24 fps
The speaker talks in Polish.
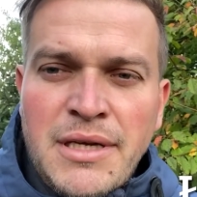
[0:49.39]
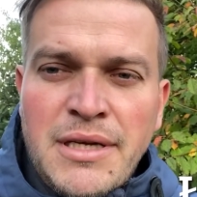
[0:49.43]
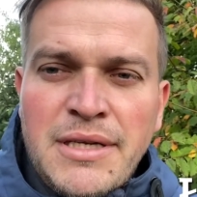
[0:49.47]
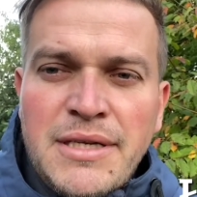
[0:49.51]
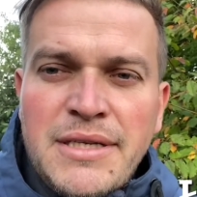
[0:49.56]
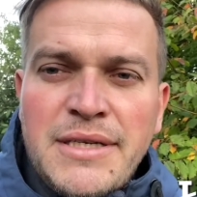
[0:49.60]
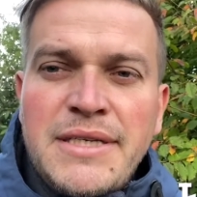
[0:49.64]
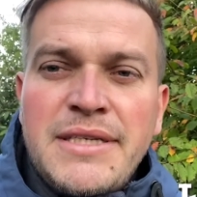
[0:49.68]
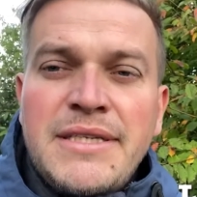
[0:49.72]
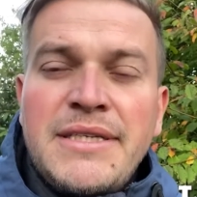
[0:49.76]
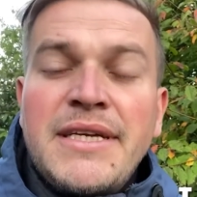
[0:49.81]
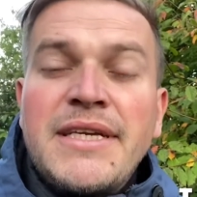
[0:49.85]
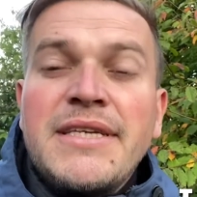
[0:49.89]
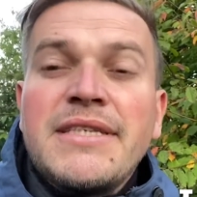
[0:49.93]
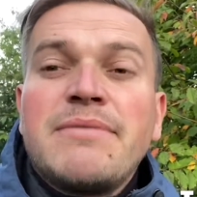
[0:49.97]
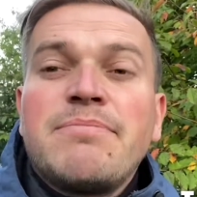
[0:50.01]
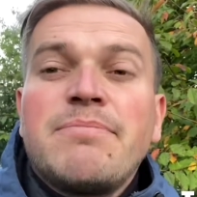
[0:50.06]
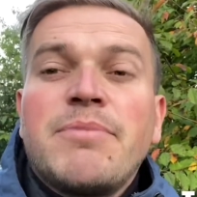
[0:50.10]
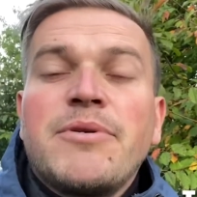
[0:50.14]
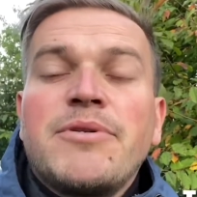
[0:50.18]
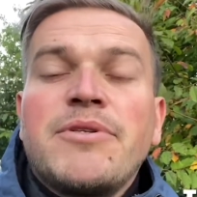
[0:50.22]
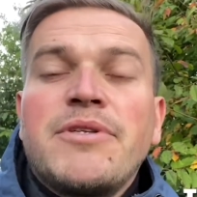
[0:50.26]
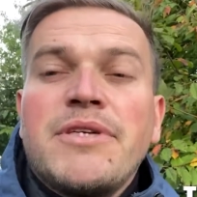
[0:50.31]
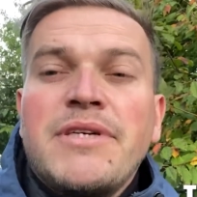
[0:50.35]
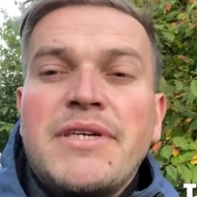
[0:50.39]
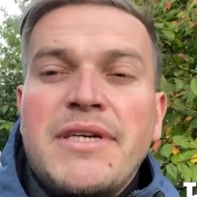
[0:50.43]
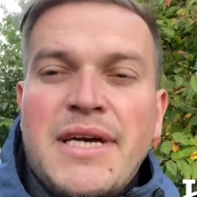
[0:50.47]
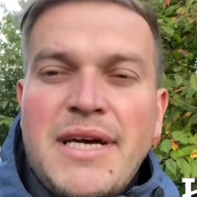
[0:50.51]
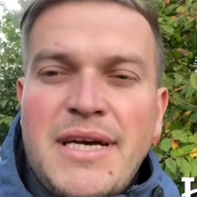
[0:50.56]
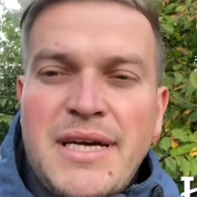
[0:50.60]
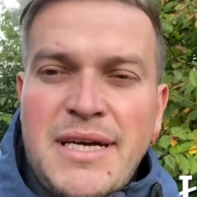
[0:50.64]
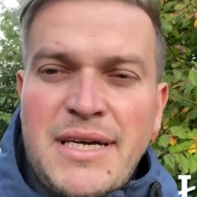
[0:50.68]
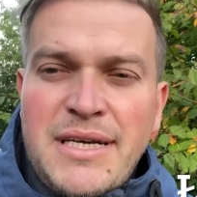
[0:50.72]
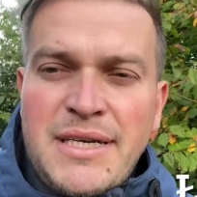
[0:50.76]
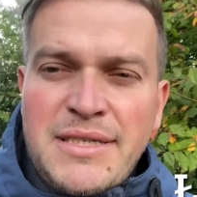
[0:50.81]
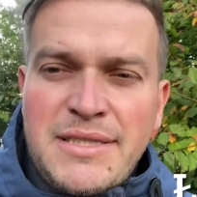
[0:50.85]
i nie
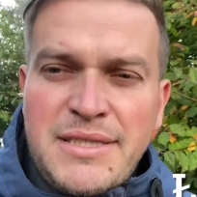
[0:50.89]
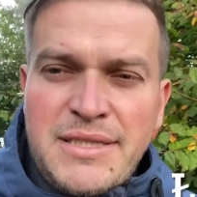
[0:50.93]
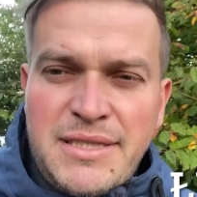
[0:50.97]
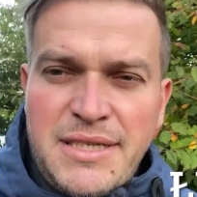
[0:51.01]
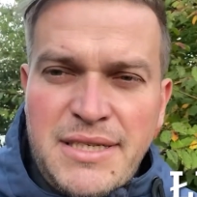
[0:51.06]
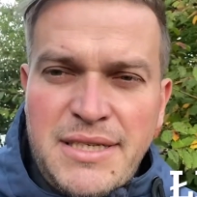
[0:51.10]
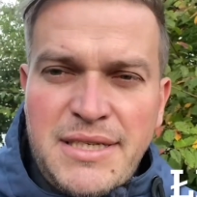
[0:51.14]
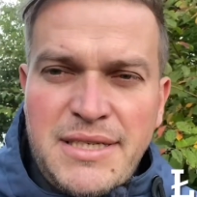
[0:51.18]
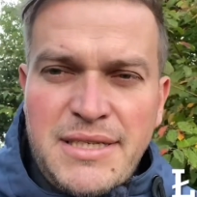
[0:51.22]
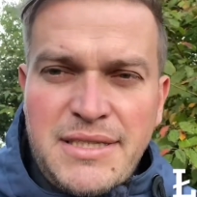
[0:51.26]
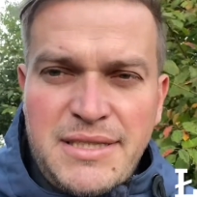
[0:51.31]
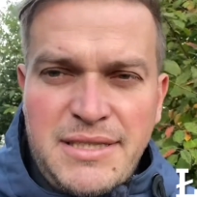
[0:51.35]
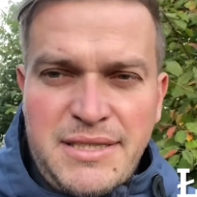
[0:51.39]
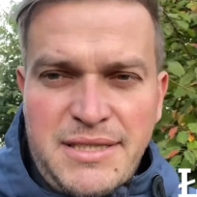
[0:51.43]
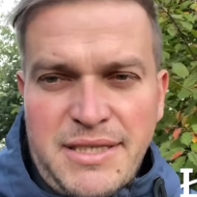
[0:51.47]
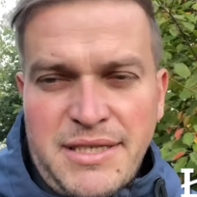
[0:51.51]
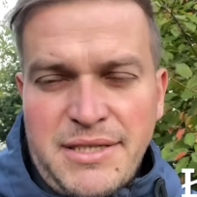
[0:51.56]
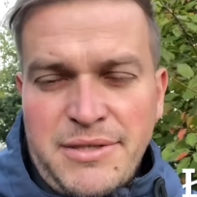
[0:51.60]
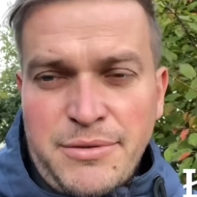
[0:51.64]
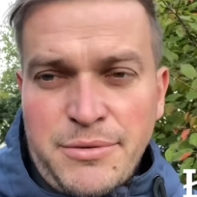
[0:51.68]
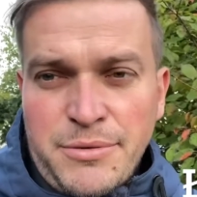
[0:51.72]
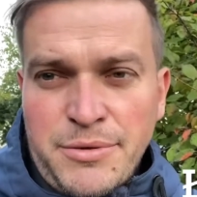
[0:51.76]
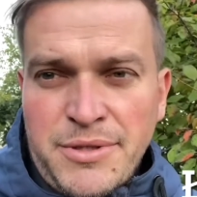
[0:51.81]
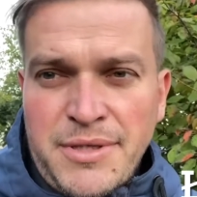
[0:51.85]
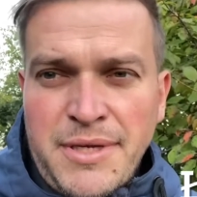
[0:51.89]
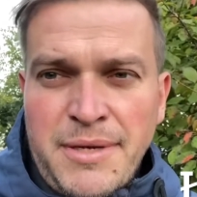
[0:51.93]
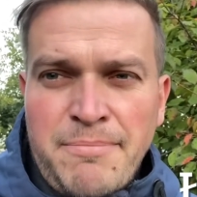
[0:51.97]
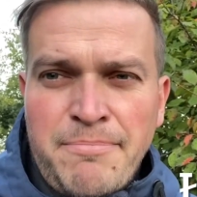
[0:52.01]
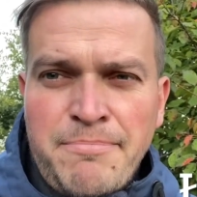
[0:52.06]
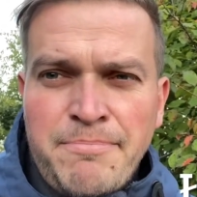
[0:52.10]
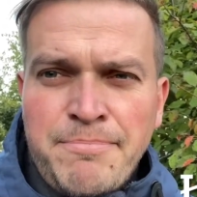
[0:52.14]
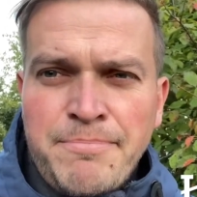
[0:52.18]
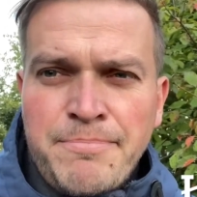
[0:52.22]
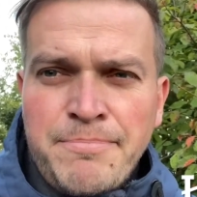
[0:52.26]
spotyka się z Jezusem.